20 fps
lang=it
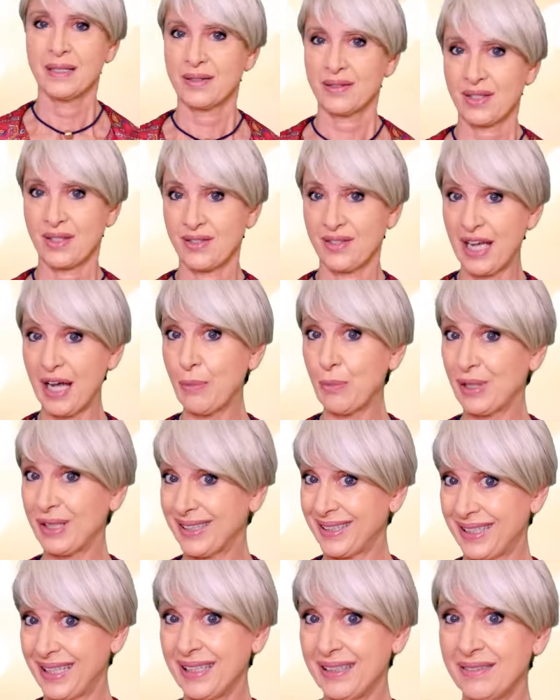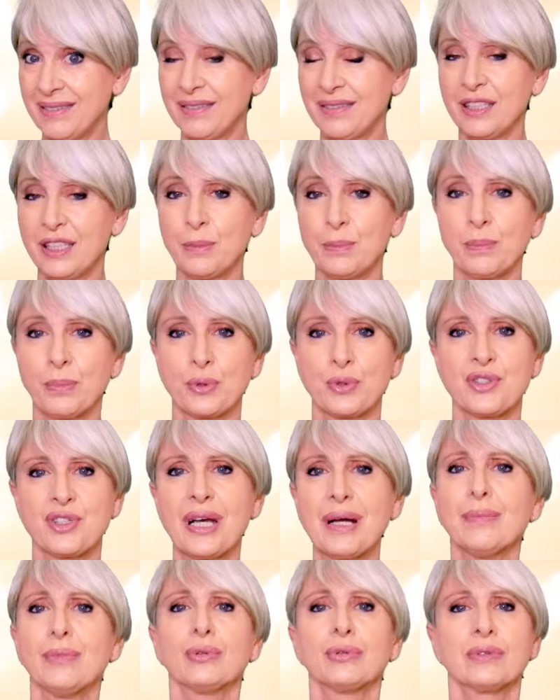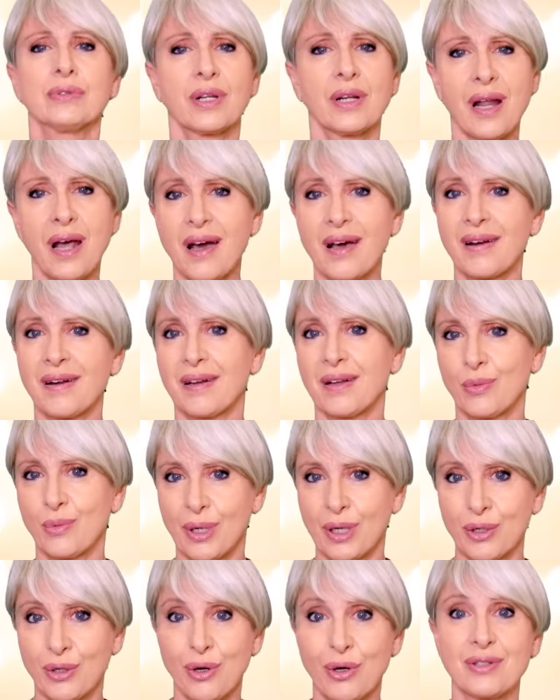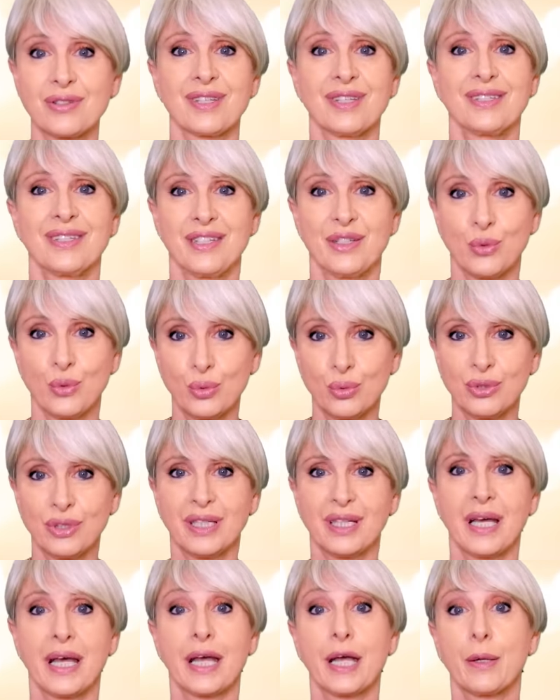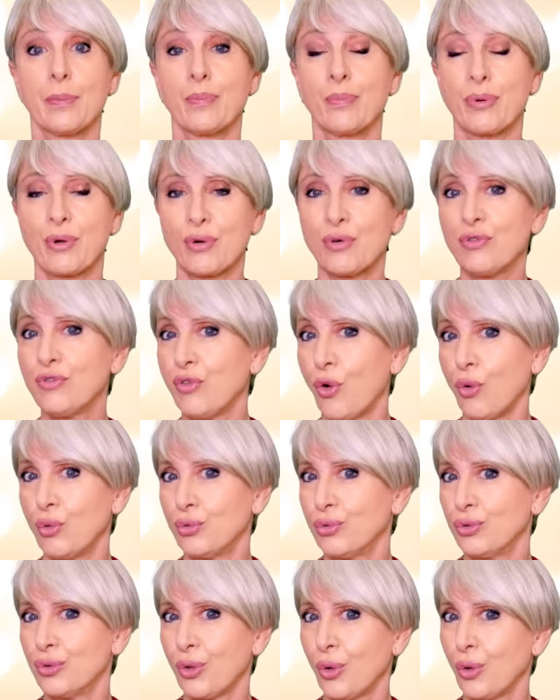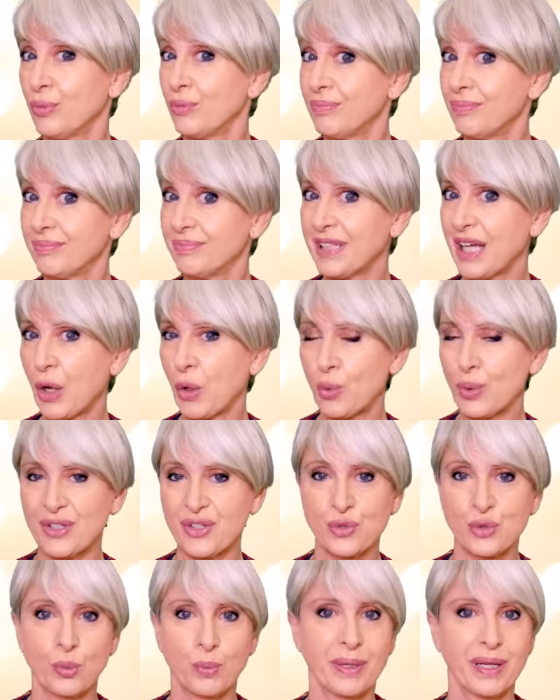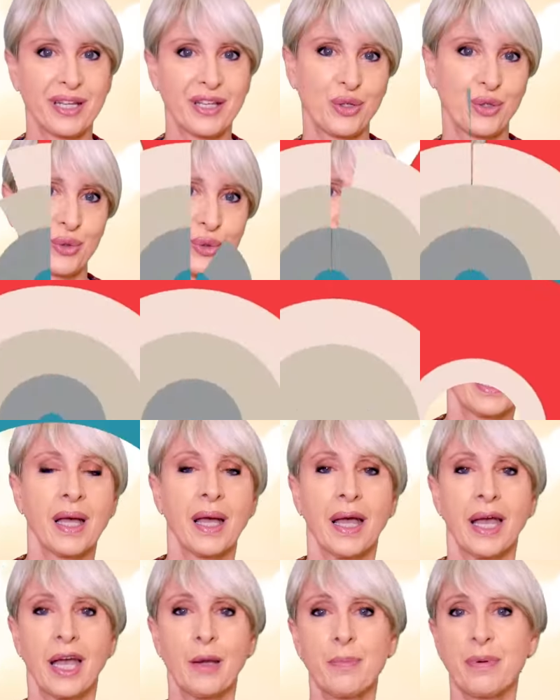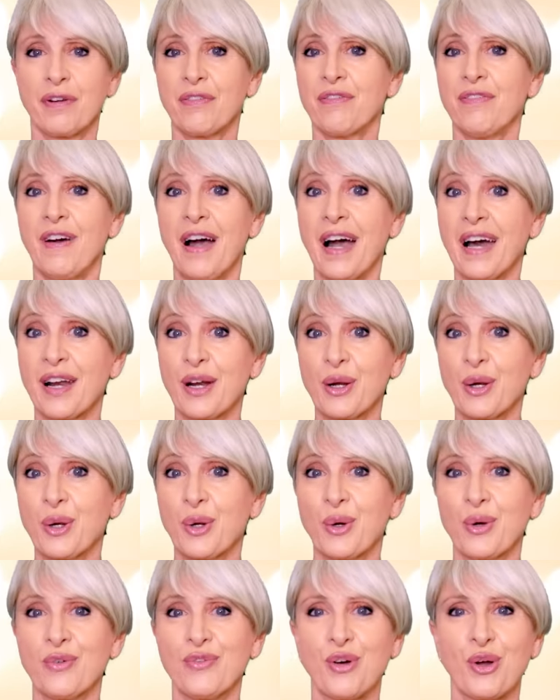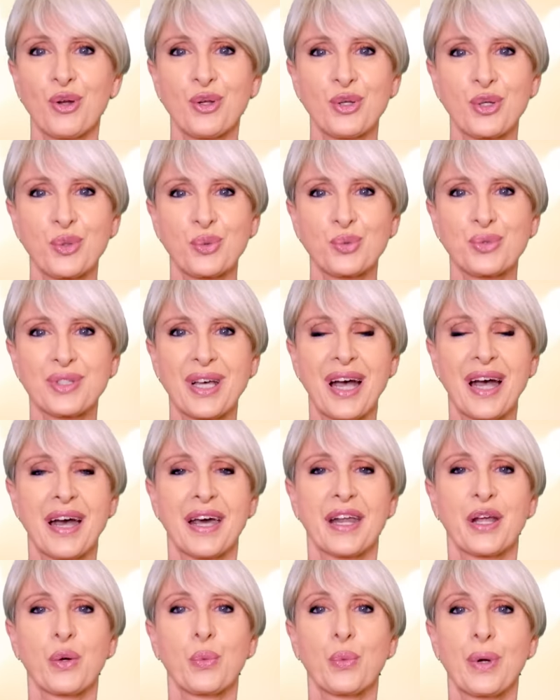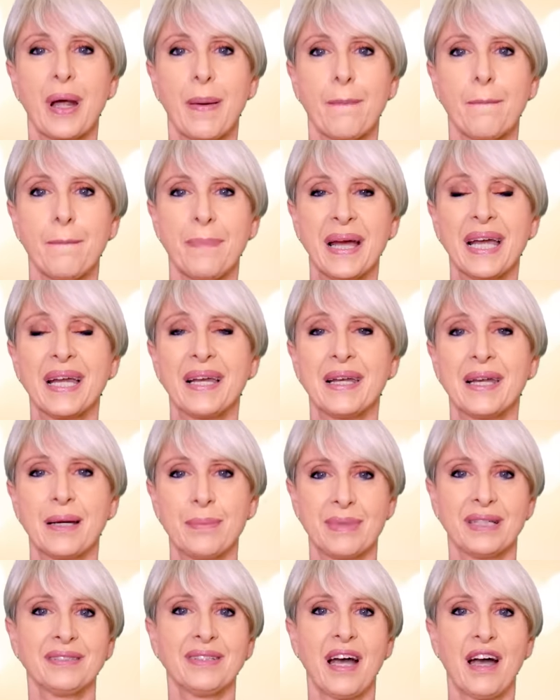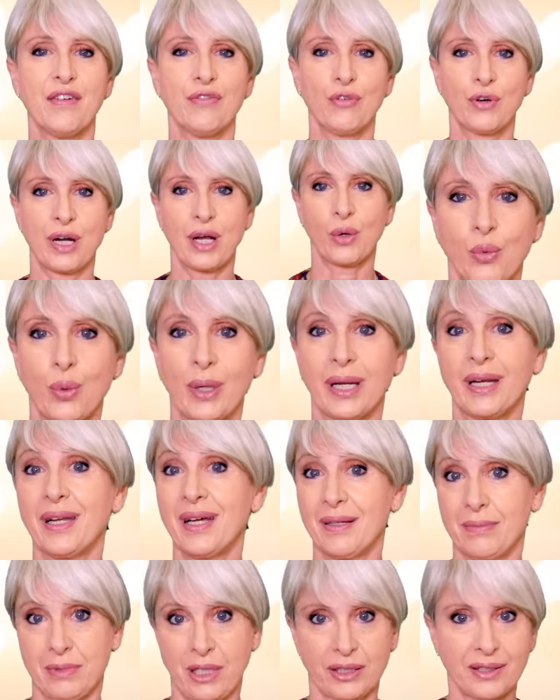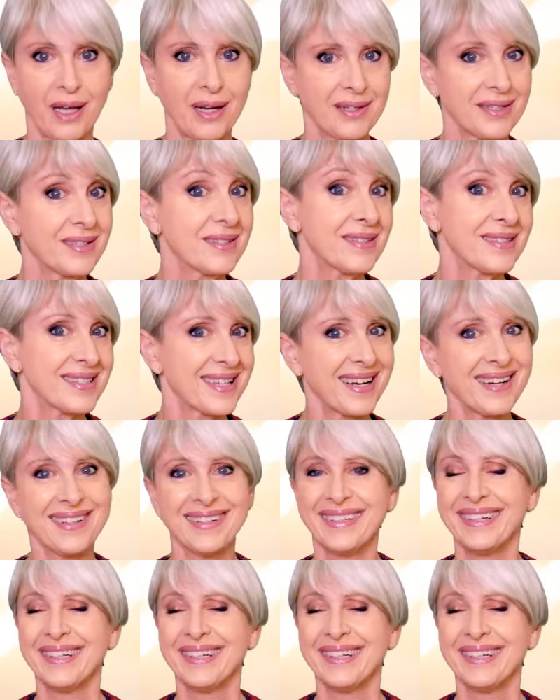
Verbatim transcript: se siamo attenti possiamo trarre qualcosa di utile e profondo da questo periodo. E per farlo voglio usare una bella metafora, quella natalizia,